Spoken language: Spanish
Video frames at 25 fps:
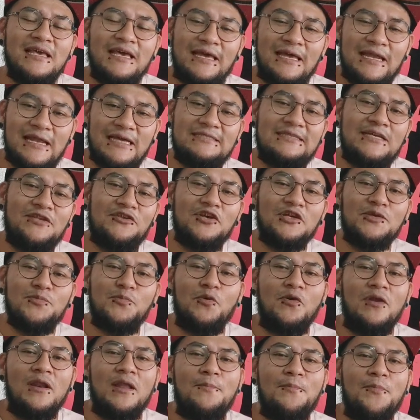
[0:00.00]
Gracias a todos
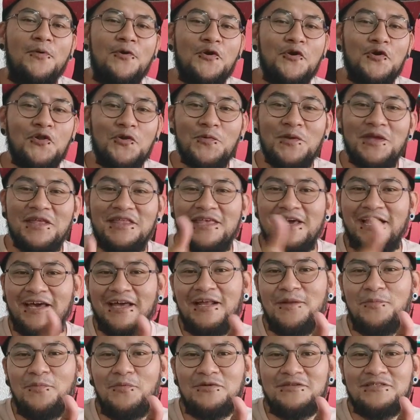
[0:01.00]
por el apoyo. No olviden dejar
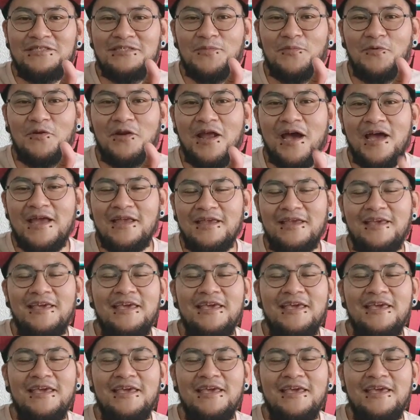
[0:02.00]
el próximo like.